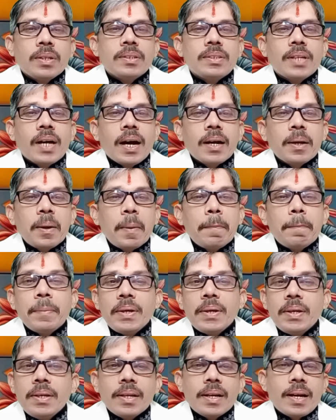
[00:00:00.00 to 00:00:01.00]
जाके
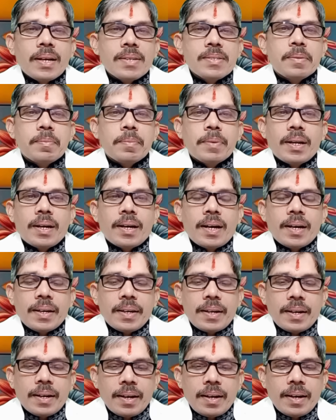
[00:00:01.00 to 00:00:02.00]
मीन राशि में लगा के
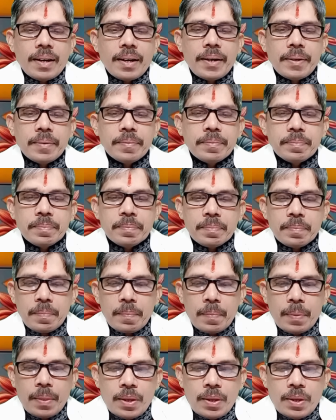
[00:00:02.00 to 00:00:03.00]
रखा है
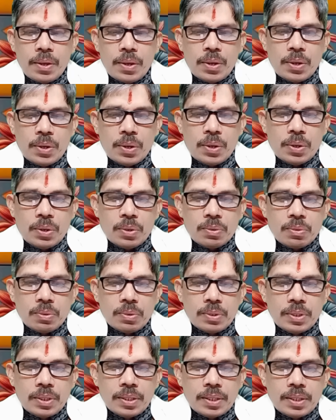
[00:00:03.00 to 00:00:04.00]

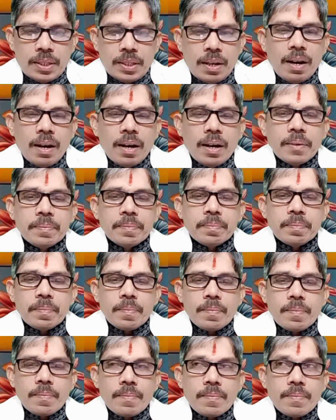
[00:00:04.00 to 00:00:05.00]
तो यह
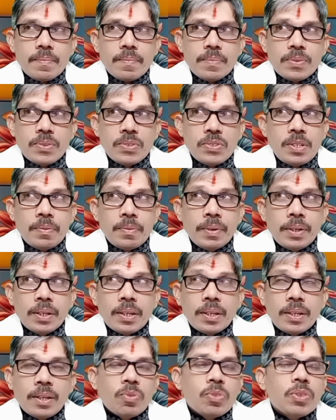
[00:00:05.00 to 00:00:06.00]
जीवन
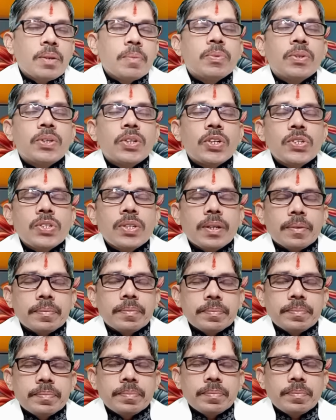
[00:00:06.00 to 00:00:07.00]
के अंतिम दर्शन
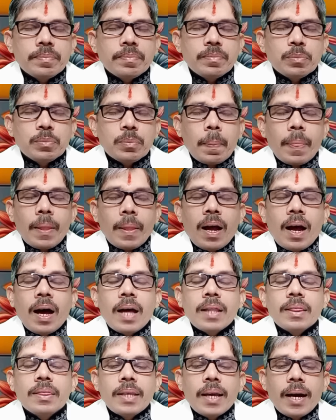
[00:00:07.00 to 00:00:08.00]

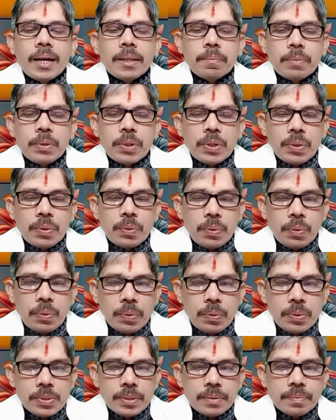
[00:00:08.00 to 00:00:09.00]
आध्यात्म की
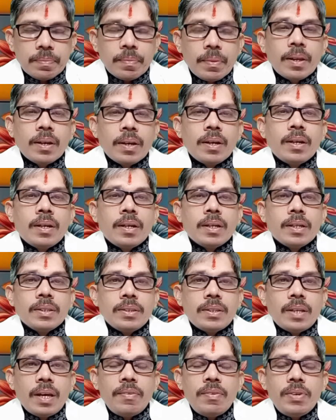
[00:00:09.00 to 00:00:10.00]
खोज
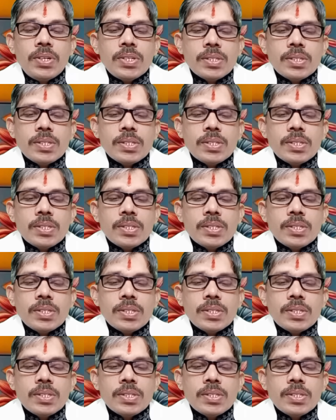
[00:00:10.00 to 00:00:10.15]
दैवी